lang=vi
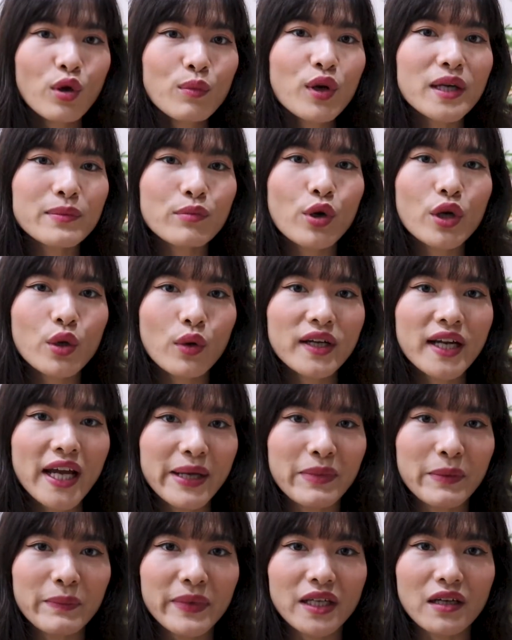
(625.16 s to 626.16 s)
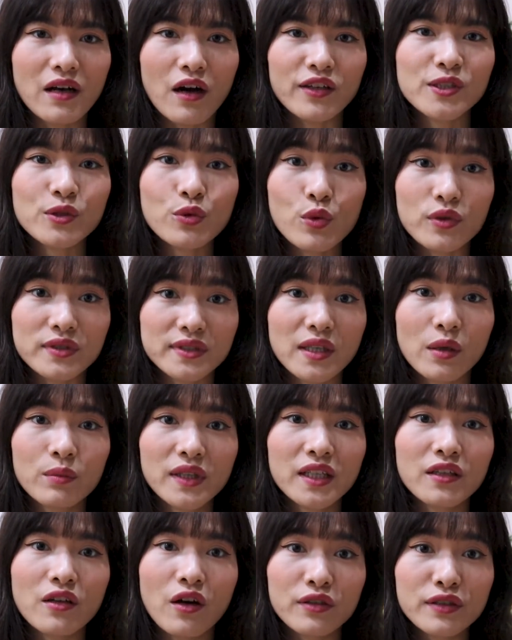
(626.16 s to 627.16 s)
Mỗi một cái mối quan hệ mà mình có trong cuộc sống
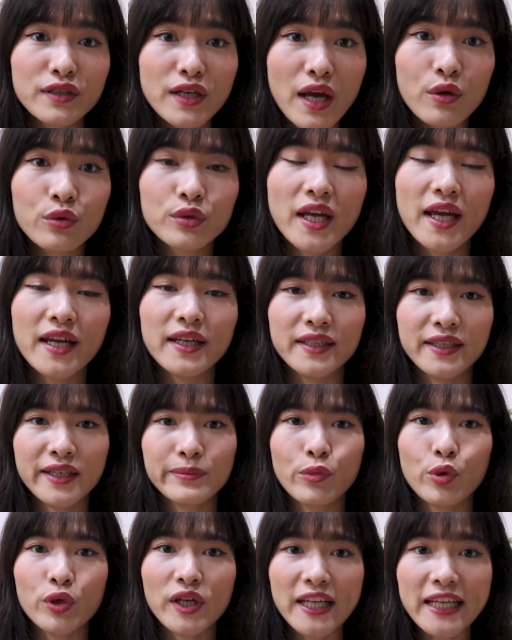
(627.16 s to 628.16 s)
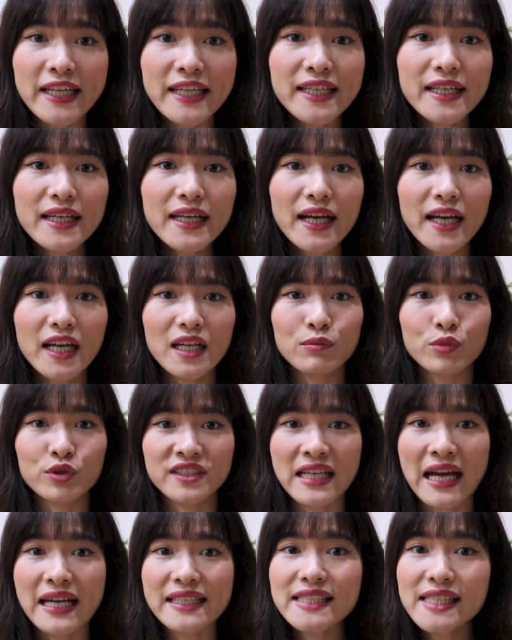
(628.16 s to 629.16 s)
thì nó đều thể hiện một ý nghĩa hay là một
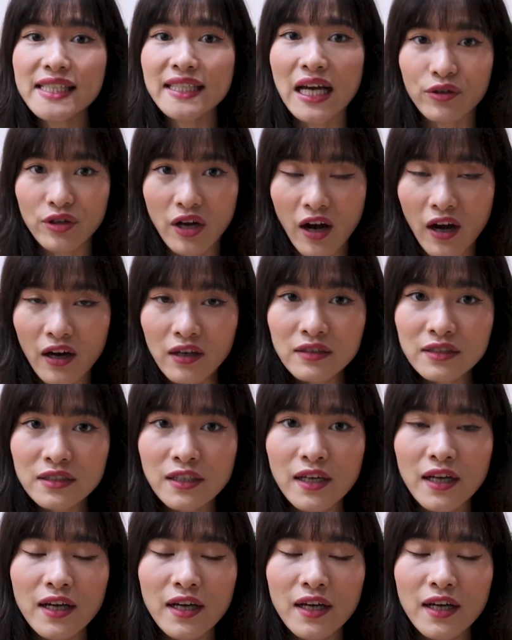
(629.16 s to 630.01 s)
giá trị nào đó.